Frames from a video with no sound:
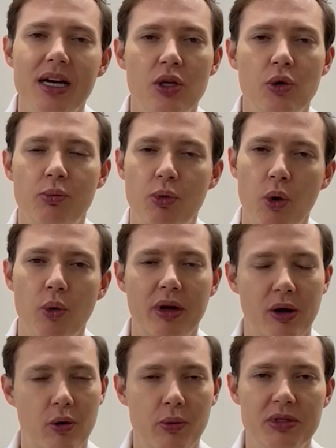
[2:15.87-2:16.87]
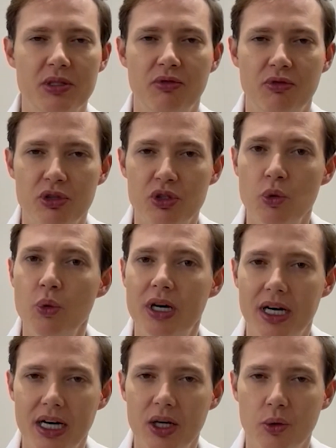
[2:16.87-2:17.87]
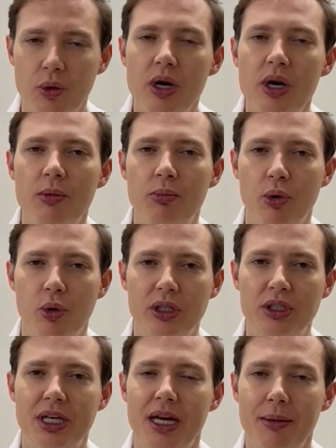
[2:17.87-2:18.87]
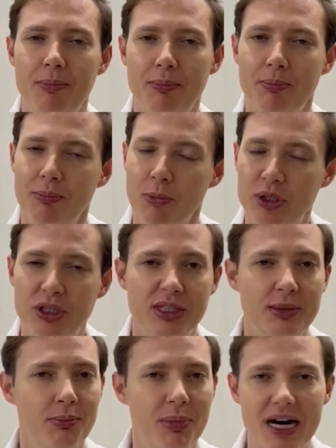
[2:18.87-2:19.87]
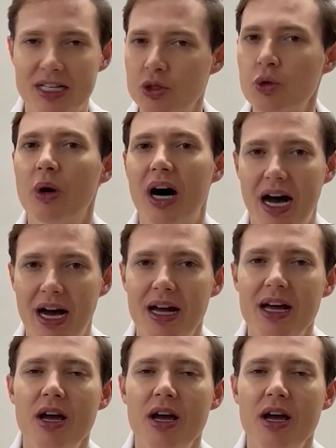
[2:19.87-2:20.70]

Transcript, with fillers: e o brônquio é como se fosse um cano por onde é onde se passa o ar.